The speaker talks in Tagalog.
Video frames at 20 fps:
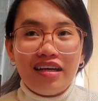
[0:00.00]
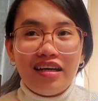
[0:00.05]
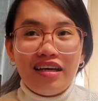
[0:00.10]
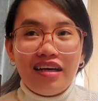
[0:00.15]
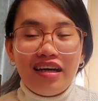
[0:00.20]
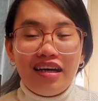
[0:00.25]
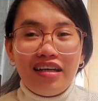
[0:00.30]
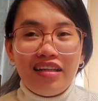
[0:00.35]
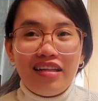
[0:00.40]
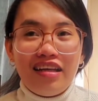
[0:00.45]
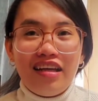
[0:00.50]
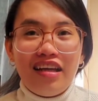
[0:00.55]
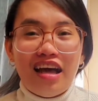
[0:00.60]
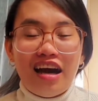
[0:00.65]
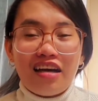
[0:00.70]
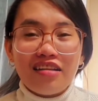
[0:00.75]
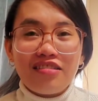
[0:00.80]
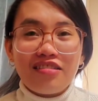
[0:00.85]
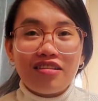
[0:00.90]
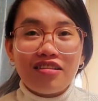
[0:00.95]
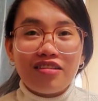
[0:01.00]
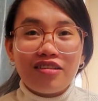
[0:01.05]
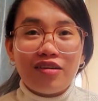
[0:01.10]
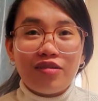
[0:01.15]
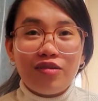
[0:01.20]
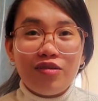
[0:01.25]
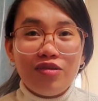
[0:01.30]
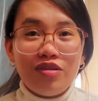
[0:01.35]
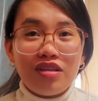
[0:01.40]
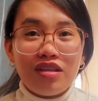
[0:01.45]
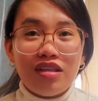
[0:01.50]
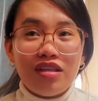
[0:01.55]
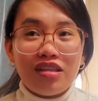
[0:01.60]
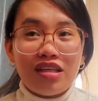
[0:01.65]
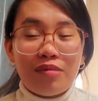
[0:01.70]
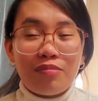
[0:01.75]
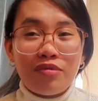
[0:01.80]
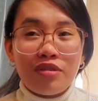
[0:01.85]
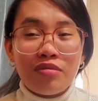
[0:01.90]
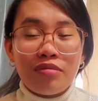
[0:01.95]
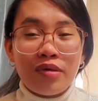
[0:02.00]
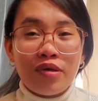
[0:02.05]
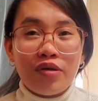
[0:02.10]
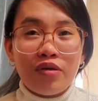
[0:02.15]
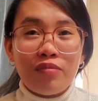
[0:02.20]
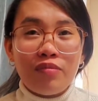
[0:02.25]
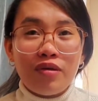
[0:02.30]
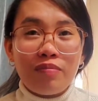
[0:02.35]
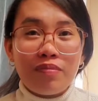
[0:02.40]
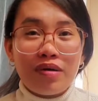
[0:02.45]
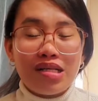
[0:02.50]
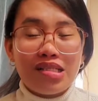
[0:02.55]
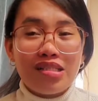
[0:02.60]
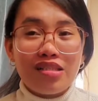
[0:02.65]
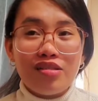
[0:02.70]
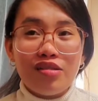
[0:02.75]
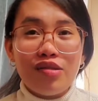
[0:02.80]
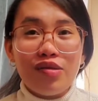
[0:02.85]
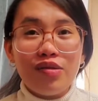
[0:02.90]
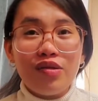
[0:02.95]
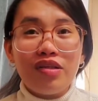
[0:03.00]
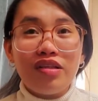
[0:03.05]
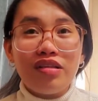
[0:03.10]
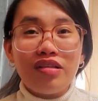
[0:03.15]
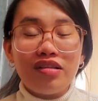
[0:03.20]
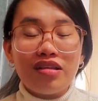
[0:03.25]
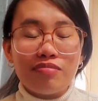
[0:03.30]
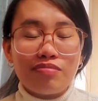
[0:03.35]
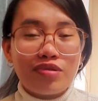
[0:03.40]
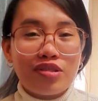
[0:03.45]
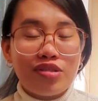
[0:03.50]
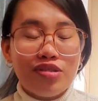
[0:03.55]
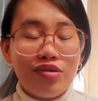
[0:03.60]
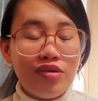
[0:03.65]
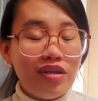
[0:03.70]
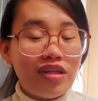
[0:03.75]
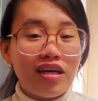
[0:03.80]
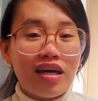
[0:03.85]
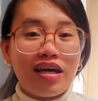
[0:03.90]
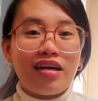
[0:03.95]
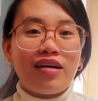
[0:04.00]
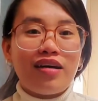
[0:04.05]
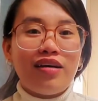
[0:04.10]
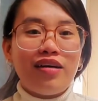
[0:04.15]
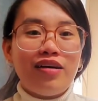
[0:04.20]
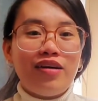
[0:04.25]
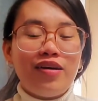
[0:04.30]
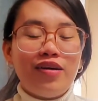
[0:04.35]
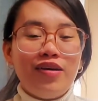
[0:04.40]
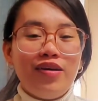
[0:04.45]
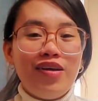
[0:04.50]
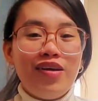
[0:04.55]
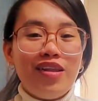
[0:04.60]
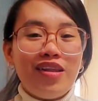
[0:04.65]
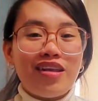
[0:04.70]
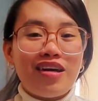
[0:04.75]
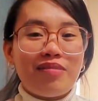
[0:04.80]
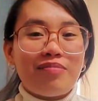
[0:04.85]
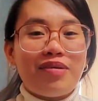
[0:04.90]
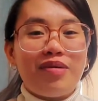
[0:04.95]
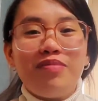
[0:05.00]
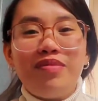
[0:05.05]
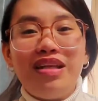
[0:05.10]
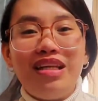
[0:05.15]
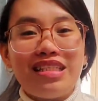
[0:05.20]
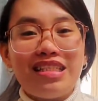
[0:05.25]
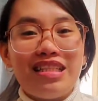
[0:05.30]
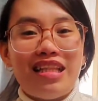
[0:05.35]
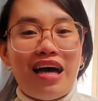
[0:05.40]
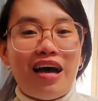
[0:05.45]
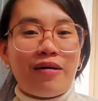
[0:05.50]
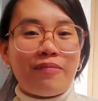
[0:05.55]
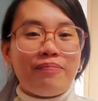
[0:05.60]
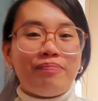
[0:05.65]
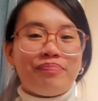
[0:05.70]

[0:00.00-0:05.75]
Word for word: And then, lakad ko lang ng kunti. Tapos, may overpass doon. Tapos, doon na. Yun na, mabilis lang.